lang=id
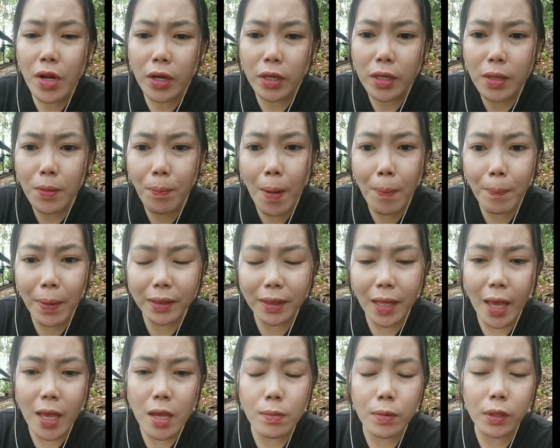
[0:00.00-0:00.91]
minogi
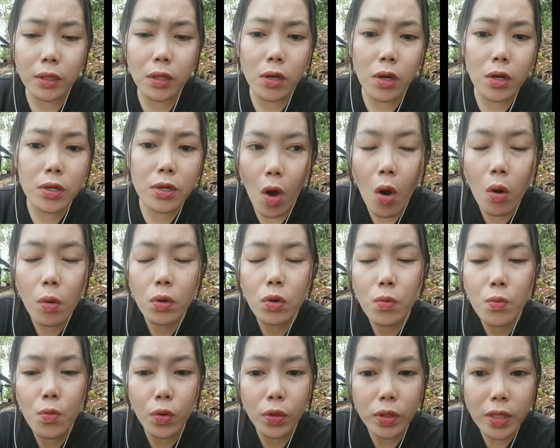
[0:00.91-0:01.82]
papatay motilo di
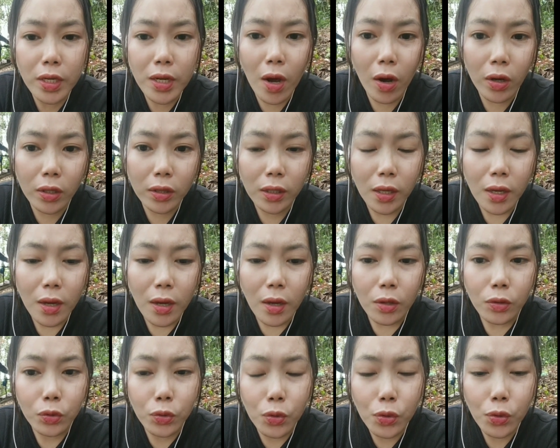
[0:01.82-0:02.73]
ogumu dihot
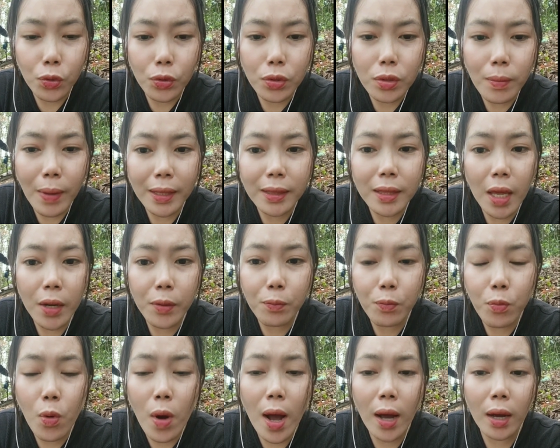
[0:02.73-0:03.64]
tulun mantad
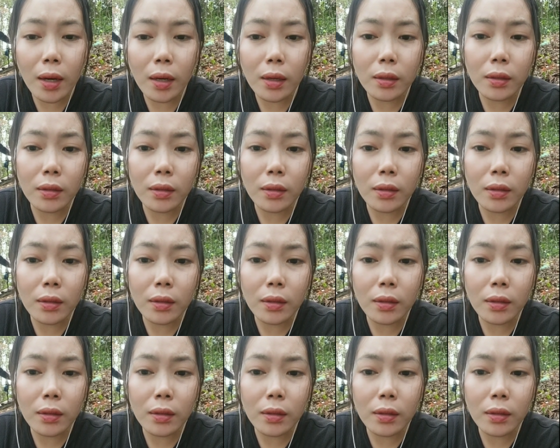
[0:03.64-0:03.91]
puak.